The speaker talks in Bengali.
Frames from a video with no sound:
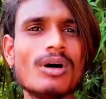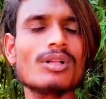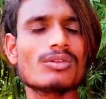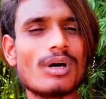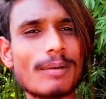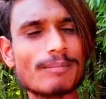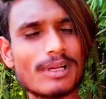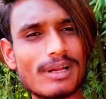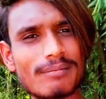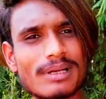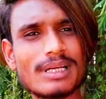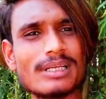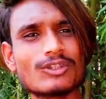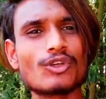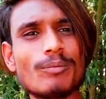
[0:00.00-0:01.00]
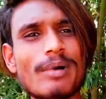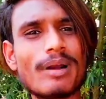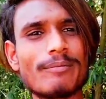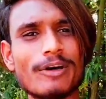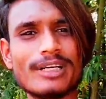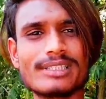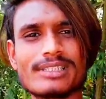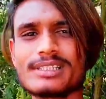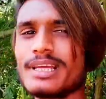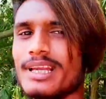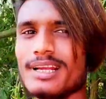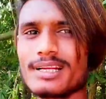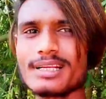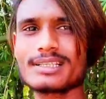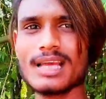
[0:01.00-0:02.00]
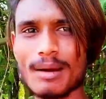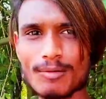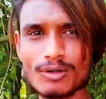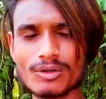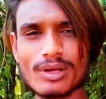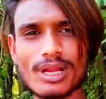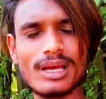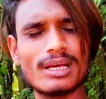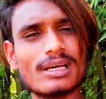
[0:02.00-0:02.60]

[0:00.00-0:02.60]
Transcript: দিবেন তো আপনারা মানে সুপার ভয়েস চ্যানেলকে সাপোর্ট করে